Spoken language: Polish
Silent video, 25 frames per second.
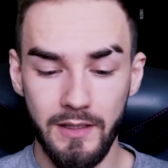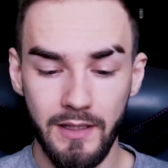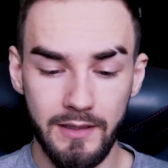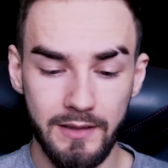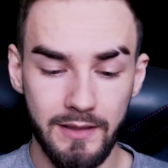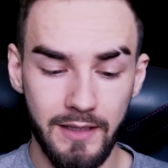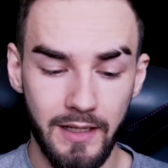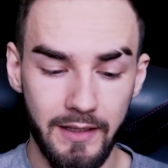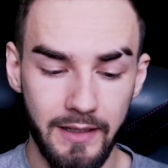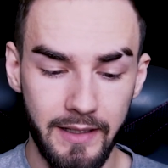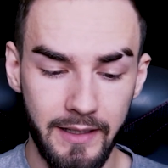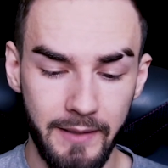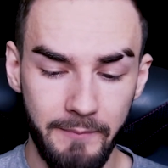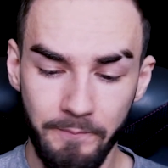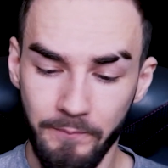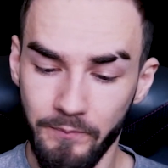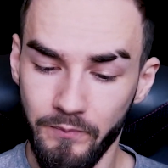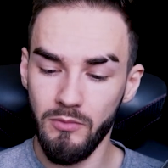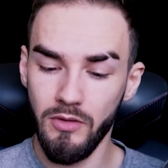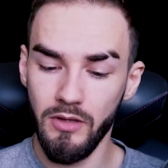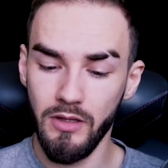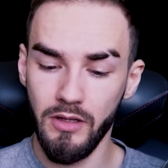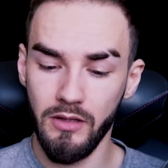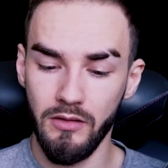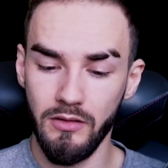i tak dalej,
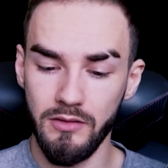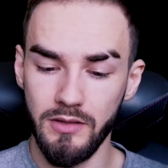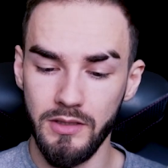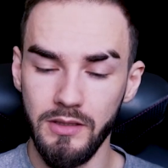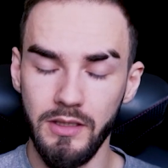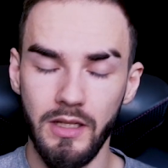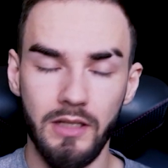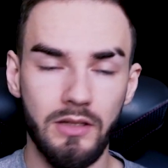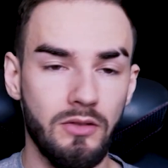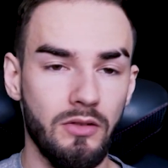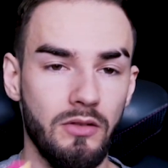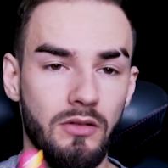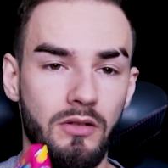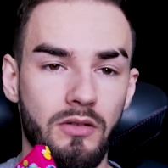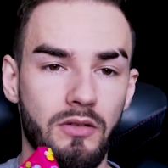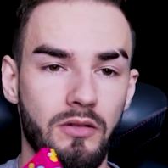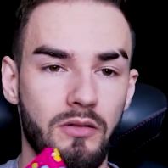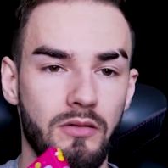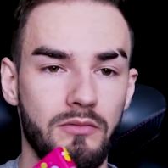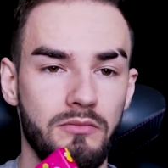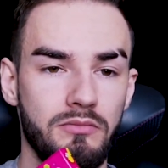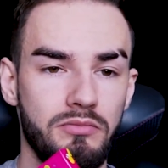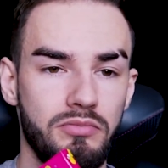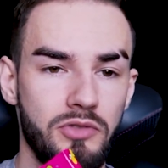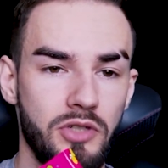to moja ocena
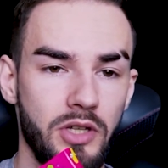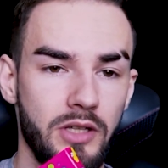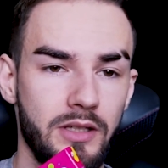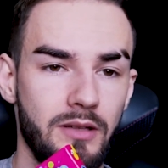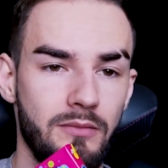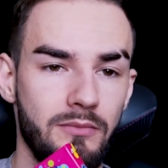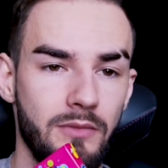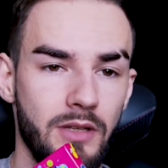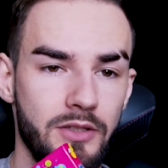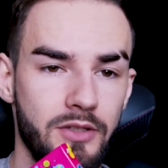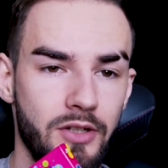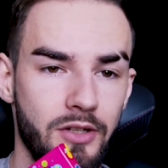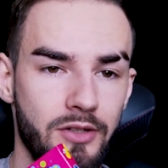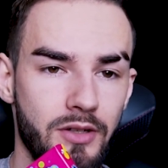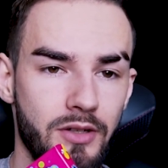to 7 na